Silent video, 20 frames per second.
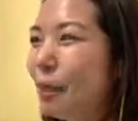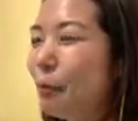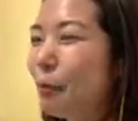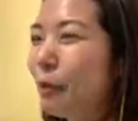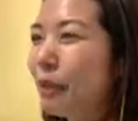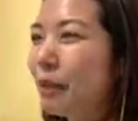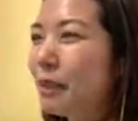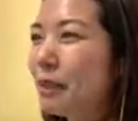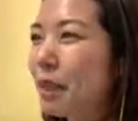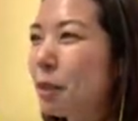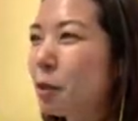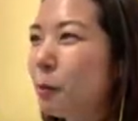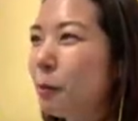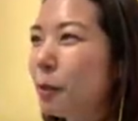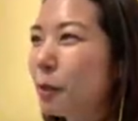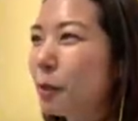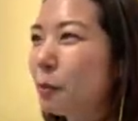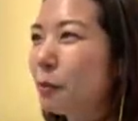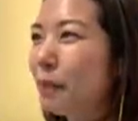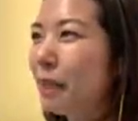まだ作
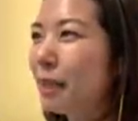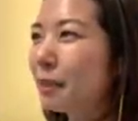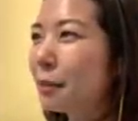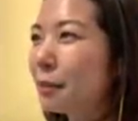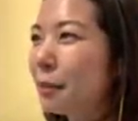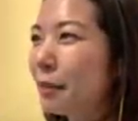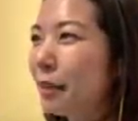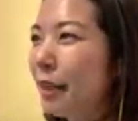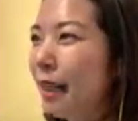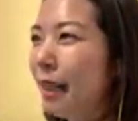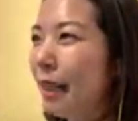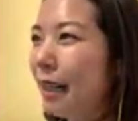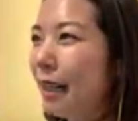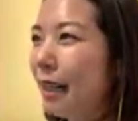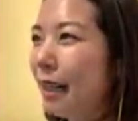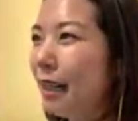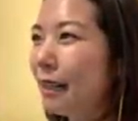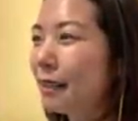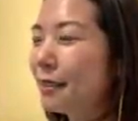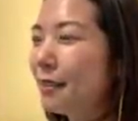物もあるの
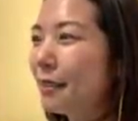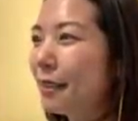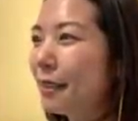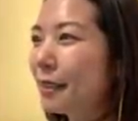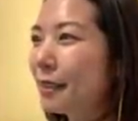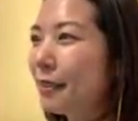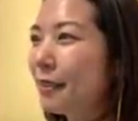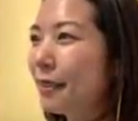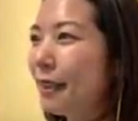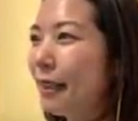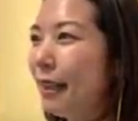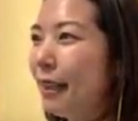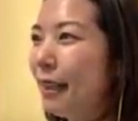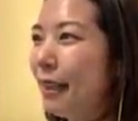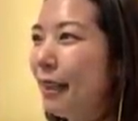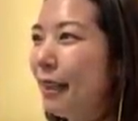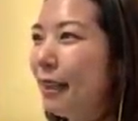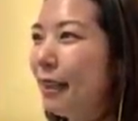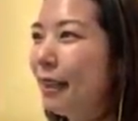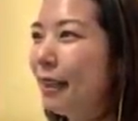か。そっかそっ
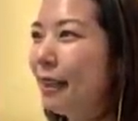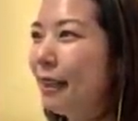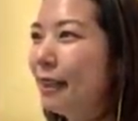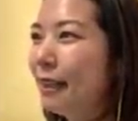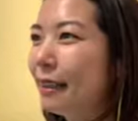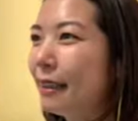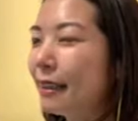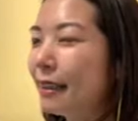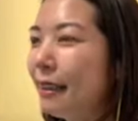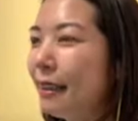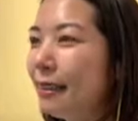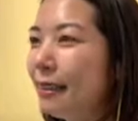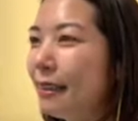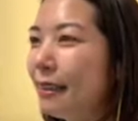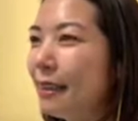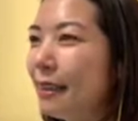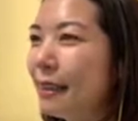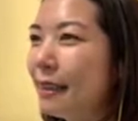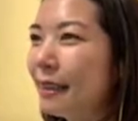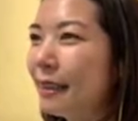か。完
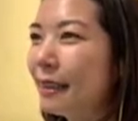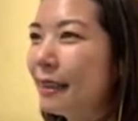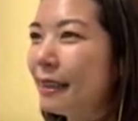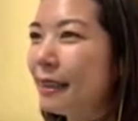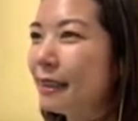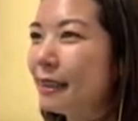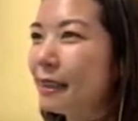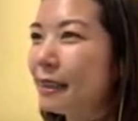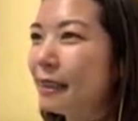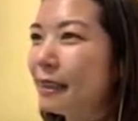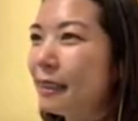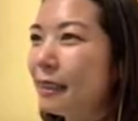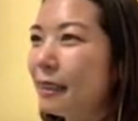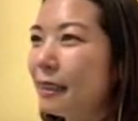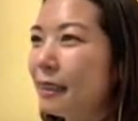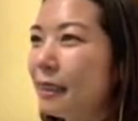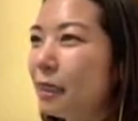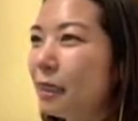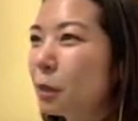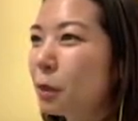全に新し
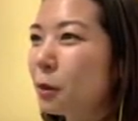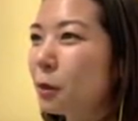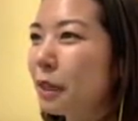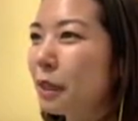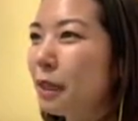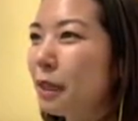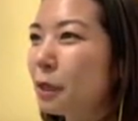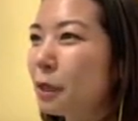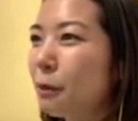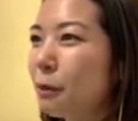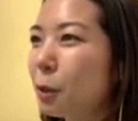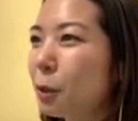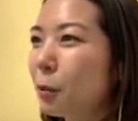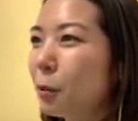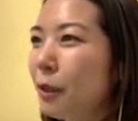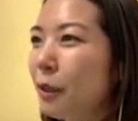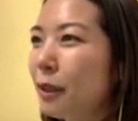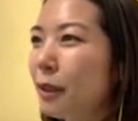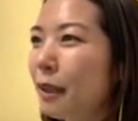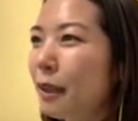い素材島と
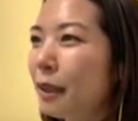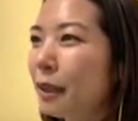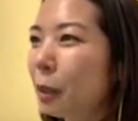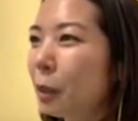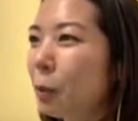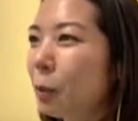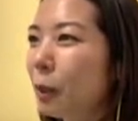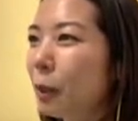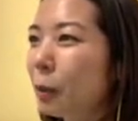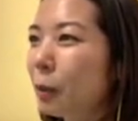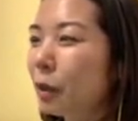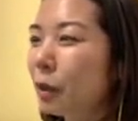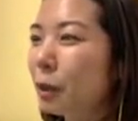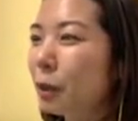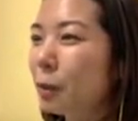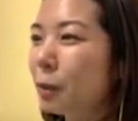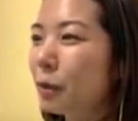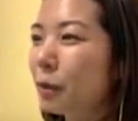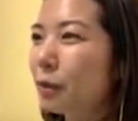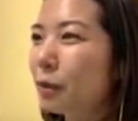考えた方が良さ
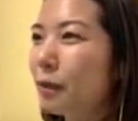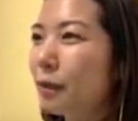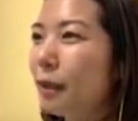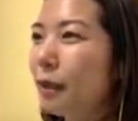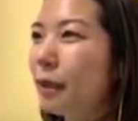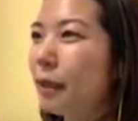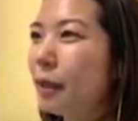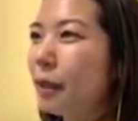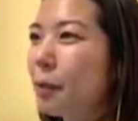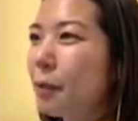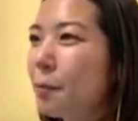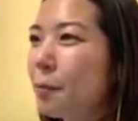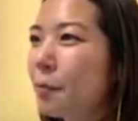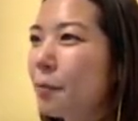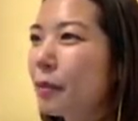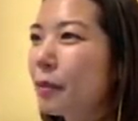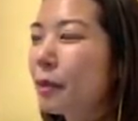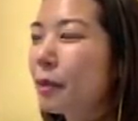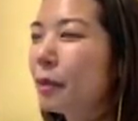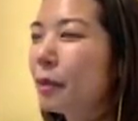そうですね。
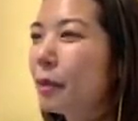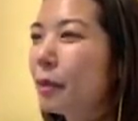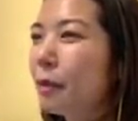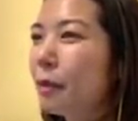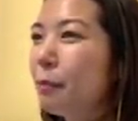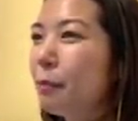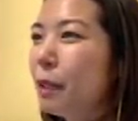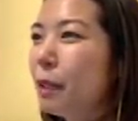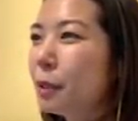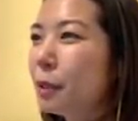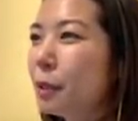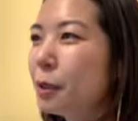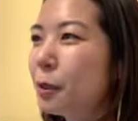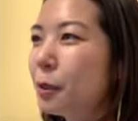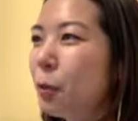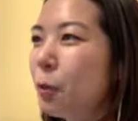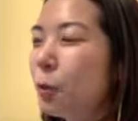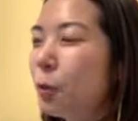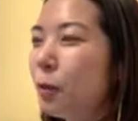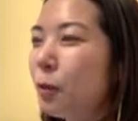松
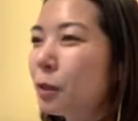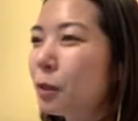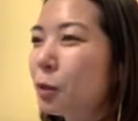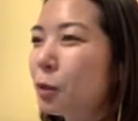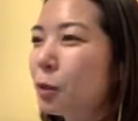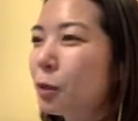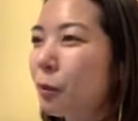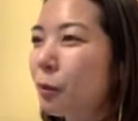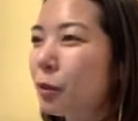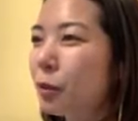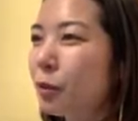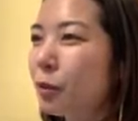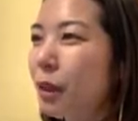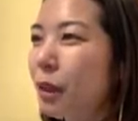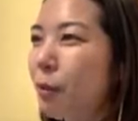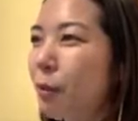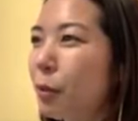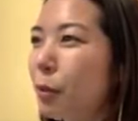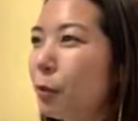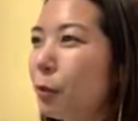を壊すときは
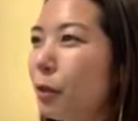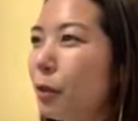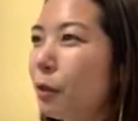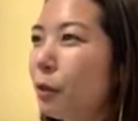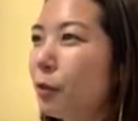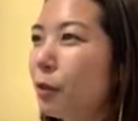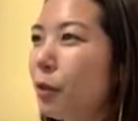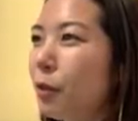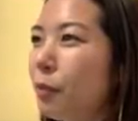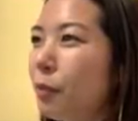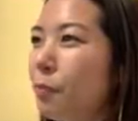ビルダーハンマーの方がいいのか。